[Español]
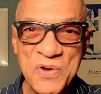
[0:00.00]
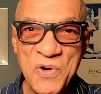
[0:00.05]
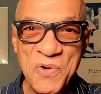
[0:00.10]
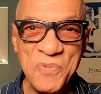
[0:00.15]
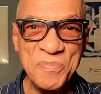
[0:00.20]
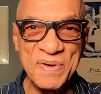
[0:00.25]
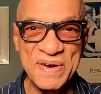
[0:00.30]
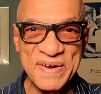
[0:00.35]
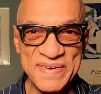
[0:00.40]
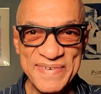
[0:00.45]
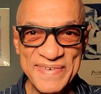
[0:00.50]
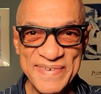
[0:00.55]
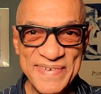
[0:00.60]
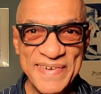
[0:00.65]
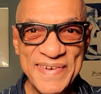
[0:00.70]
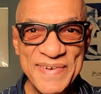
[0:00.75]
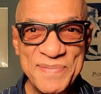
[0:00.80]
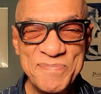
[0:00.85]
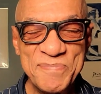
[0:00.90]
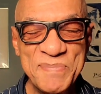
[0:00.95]
nombre,
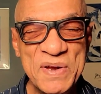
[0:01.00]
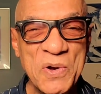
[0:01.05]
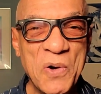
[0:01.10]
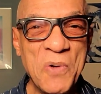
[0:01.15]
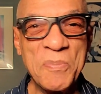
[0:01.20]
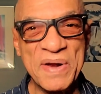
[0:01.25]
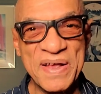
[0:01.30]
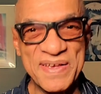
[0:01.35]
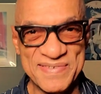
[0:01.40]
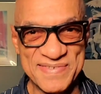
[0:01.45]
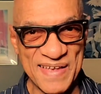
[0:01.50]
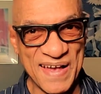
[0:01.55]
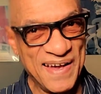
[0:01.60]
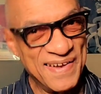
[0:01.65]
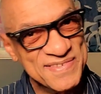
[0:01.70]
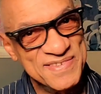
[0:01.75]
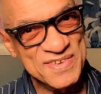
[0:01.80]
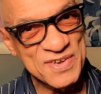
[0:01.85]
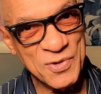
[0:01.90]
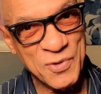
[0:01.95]
mi nombre es
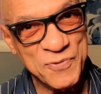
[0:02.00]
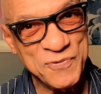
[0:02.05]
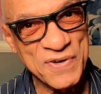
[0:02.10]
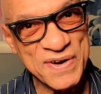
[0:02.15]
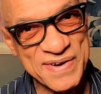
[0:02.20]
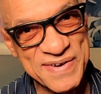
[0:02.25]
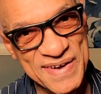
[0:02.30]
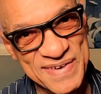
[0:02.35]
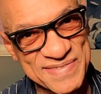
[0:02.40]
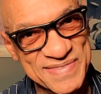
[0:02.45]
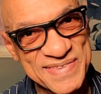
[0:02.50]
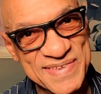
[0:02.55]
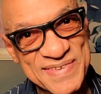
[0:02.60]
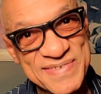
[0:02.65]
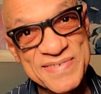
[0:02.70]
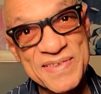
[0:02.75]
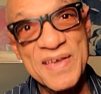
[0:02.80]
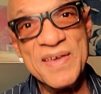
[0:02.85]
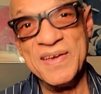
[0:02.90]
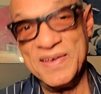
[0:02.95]
Ángelo
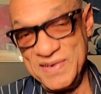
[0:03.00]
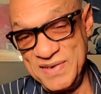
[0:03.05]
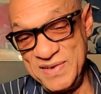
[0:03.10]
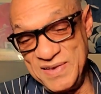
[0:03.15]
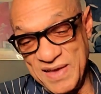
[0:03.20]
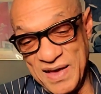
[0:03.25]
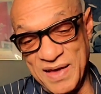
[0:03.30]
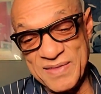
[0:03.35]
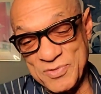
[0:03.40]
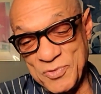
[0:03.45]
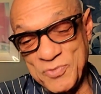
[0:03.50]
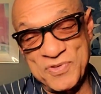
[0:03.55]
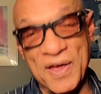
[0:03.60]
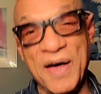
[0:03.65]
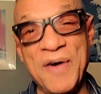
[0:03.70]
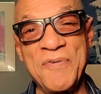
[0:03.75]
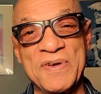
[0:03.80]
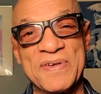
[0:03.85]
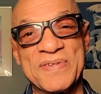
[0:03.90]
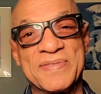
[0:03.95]
Fernández y ya tú
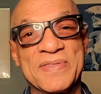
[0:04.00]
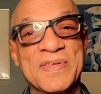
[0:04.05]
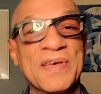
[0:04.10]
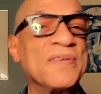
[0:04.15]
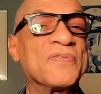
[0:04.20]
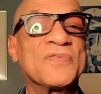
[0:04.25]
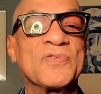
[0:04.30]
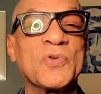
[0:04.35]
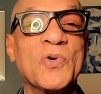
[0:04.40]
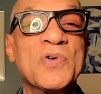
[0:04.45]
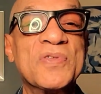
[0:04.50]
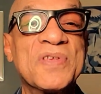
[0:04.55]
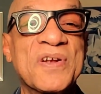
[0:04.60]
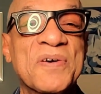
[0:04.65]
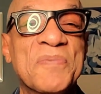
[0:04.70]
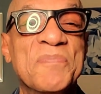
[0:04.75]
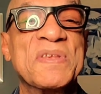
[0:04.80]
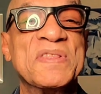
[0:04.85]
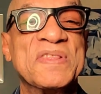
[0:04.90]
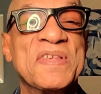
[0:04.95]
sabes, te estoy
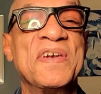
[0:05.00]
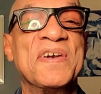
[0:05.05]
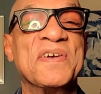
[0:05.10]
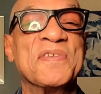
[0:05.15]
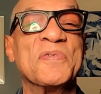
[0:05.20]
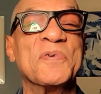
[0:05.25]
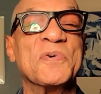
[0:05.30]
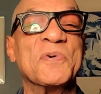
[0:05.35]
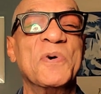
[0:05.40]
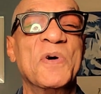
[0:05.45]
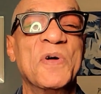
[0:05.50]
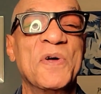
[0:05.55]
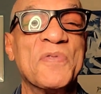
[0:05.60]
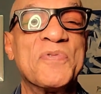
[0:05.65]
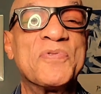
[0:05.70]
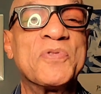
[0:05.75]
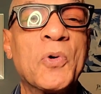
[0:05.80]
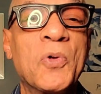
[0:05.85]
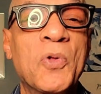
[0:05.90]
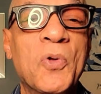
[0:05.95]
transmitiendo
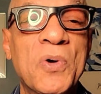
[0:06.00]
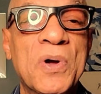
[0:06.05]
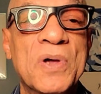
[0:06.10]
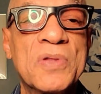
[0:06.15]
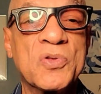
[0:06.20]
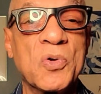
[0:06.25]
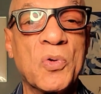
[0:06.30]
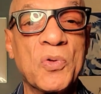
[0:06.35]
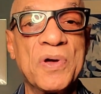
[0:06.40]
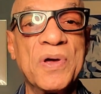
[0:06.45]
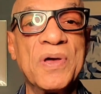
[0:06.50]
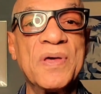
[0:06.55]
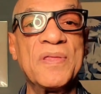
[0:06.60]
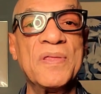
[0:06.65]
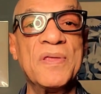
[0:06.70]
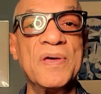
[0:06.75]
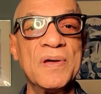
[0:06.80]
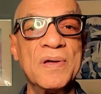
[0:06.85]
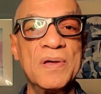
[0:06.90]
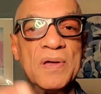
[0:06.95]
todo esto
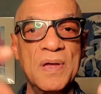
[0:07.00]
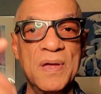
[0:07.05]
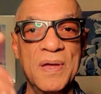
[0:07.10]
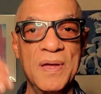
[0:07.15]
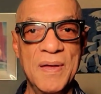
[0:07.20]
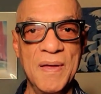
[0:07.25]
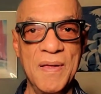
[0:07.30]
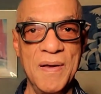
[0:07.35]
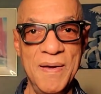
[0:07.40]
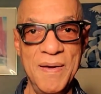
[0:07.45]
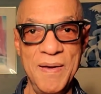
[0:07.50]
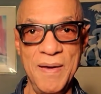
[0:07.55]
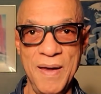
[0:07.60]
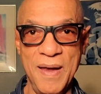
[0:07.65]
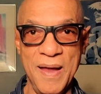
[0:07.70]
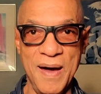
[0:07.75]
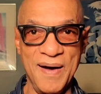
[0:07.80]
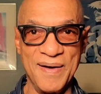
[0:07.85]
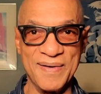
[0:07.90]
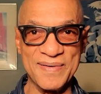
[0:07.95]
desde
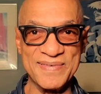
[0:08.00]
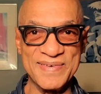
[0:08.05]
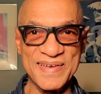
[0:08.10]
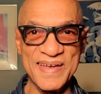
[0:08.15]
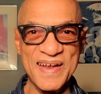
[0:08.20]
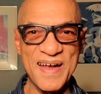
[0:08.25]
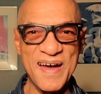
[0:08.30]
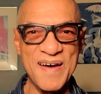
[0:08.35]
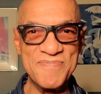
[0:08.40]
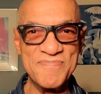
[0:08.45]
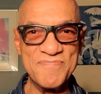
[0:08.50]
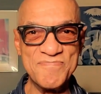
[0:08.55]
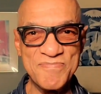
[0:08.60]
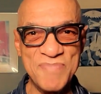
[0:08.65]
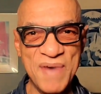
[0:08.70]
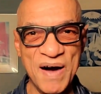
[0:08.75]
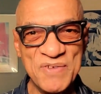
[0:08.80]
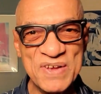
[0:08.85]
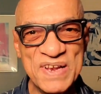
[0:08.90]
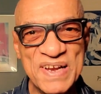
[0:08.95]
la
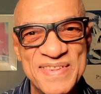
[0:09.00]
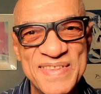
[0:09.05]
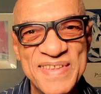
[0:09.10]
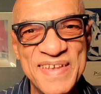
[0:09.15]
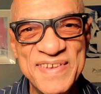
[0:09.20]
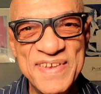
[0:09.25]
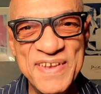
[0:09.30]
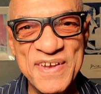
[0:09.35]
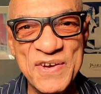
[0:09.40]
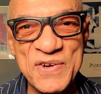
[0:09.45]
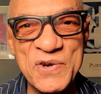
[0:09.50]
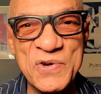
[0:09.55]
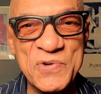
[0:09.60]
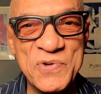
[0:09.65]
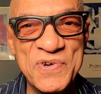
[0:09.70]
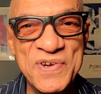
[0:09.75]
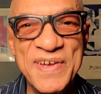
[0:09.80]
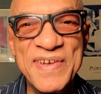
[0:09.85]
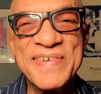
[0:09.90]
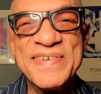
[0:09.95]
Gran Babel de
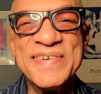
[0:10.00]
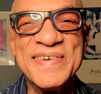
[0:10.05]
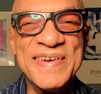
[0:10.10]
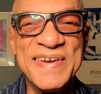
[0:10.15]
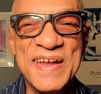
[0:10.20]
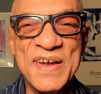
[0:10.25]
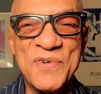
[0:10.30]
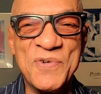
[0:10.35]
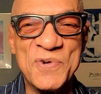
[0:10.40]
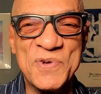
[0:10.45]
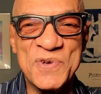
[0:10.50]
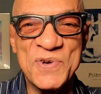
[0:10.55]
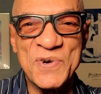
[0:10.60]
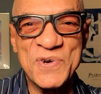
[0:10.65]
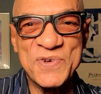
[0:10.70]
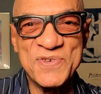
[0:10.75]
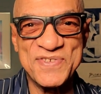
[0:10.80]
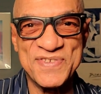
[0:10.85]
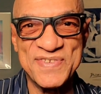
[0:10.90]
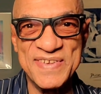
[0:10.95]
Hierro, New
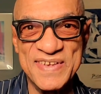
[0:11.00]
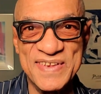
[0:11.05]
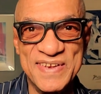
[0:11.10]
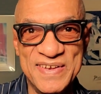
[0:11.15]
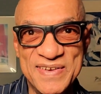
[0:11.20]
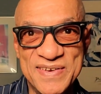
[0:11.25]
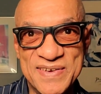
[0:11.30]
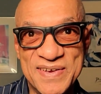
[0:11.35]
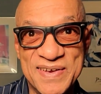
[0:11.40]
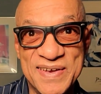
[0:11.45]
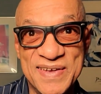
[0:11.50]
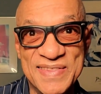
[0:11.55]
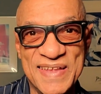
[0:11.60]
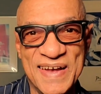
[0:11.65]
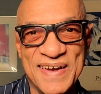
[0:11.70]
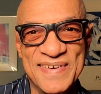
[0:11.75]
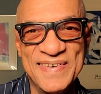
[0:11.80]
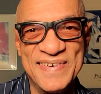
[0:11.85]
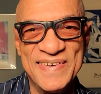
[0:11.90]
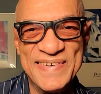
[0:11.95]
York City. ¿Qué
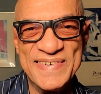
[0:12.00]
tal?